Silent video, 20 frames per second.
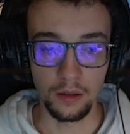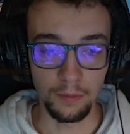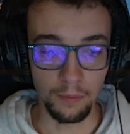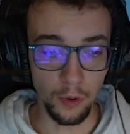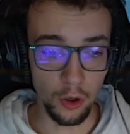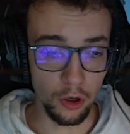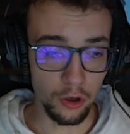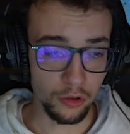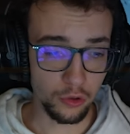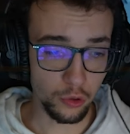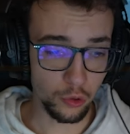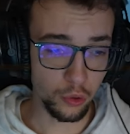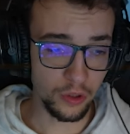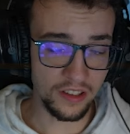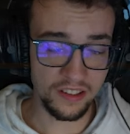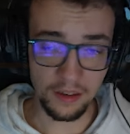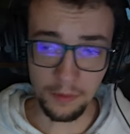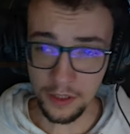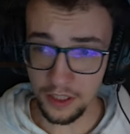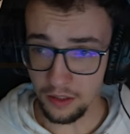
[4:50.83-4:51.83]
Bon, du coup, les
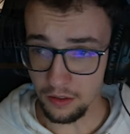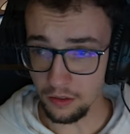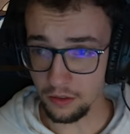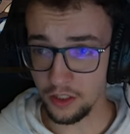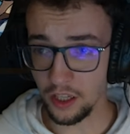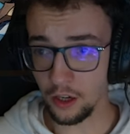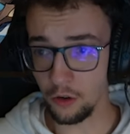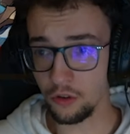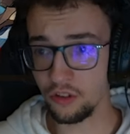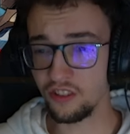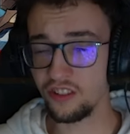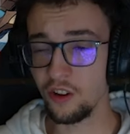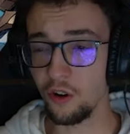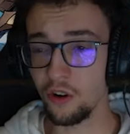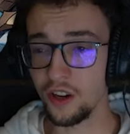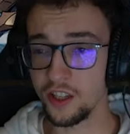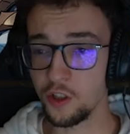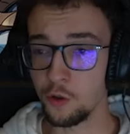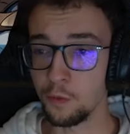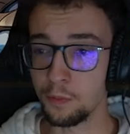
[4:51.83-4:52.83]
amis, on a réussi à en
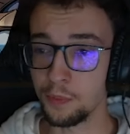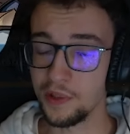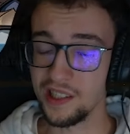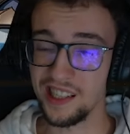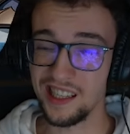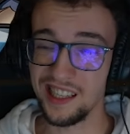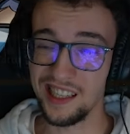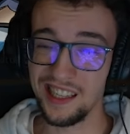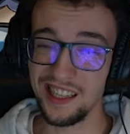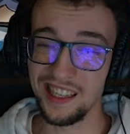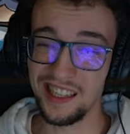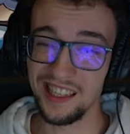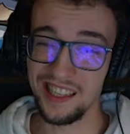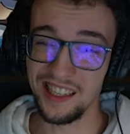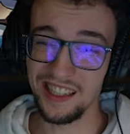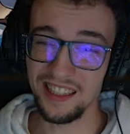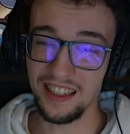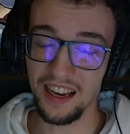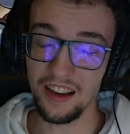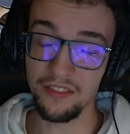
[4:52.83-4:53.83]

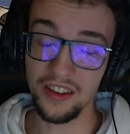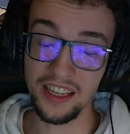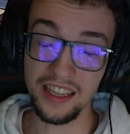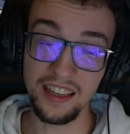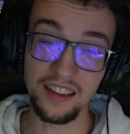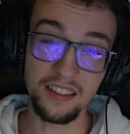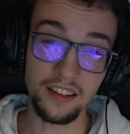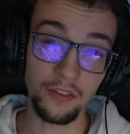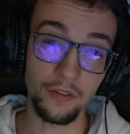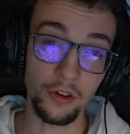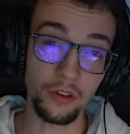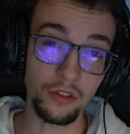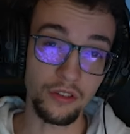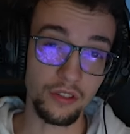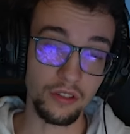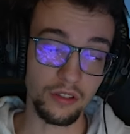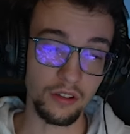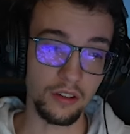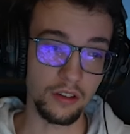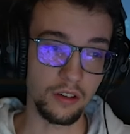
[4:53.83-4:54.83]
récupérer avec les events.
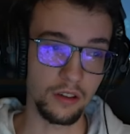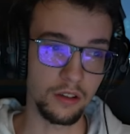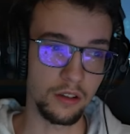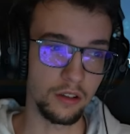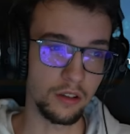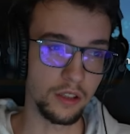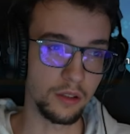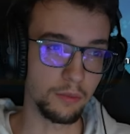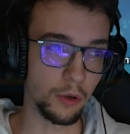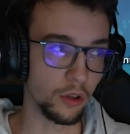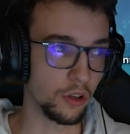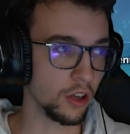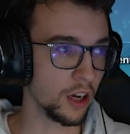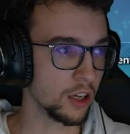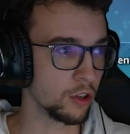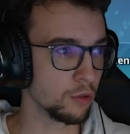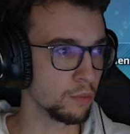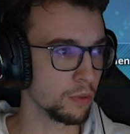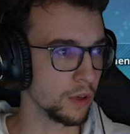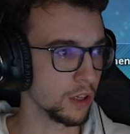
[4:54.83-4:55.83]
Euh, bon, on a
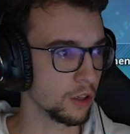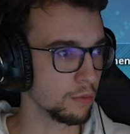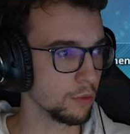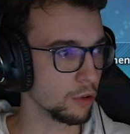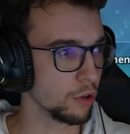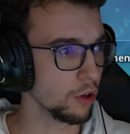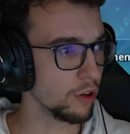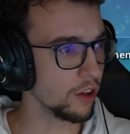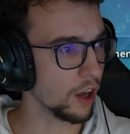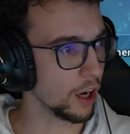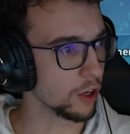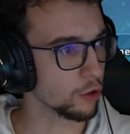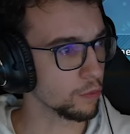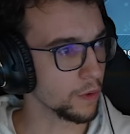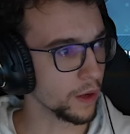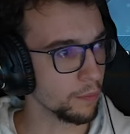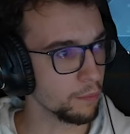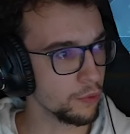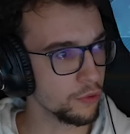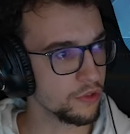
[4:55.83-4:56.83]
récupéré Non, on a
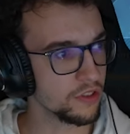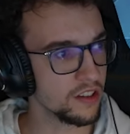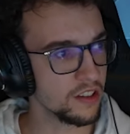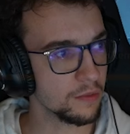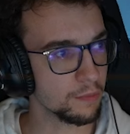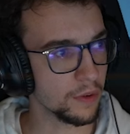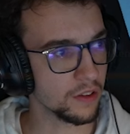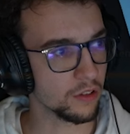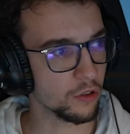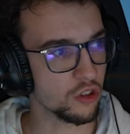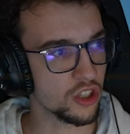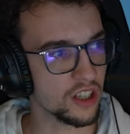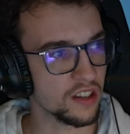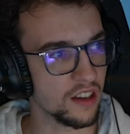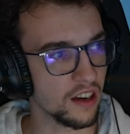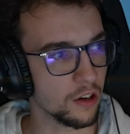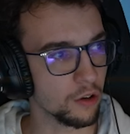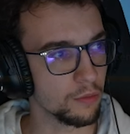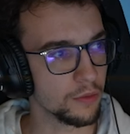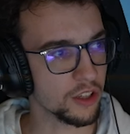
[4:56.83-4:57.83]
récupéré plus de 10 parce que j'étais
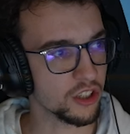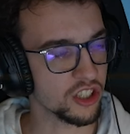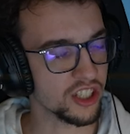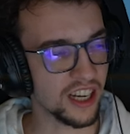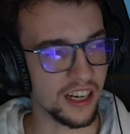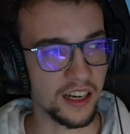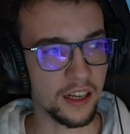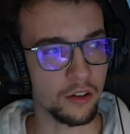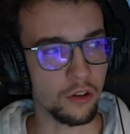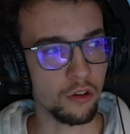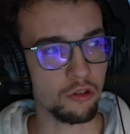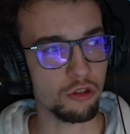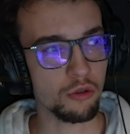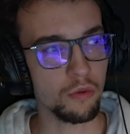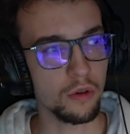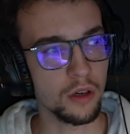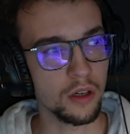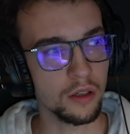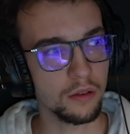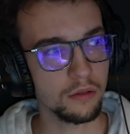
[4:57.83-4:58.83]
à combien J'étais à 14, je
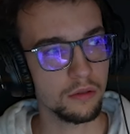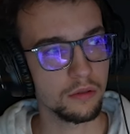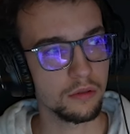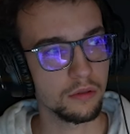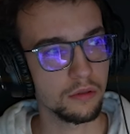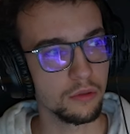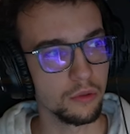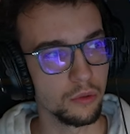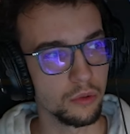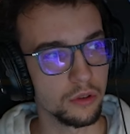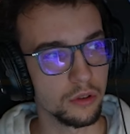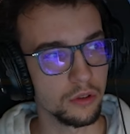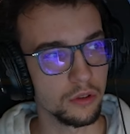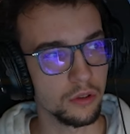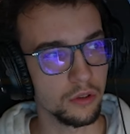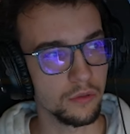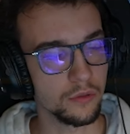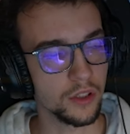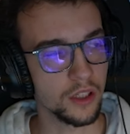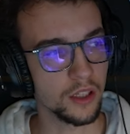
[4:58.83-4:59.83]
crois. Donc, euh,
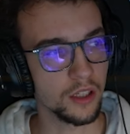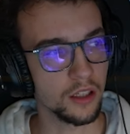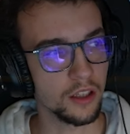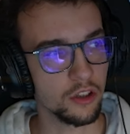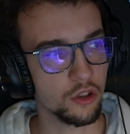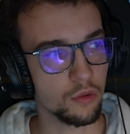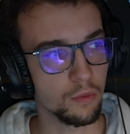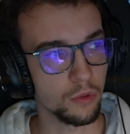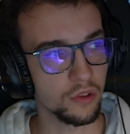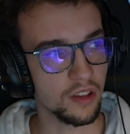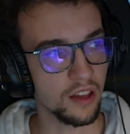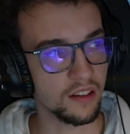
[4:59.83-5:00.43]
en vrai, je suis monté à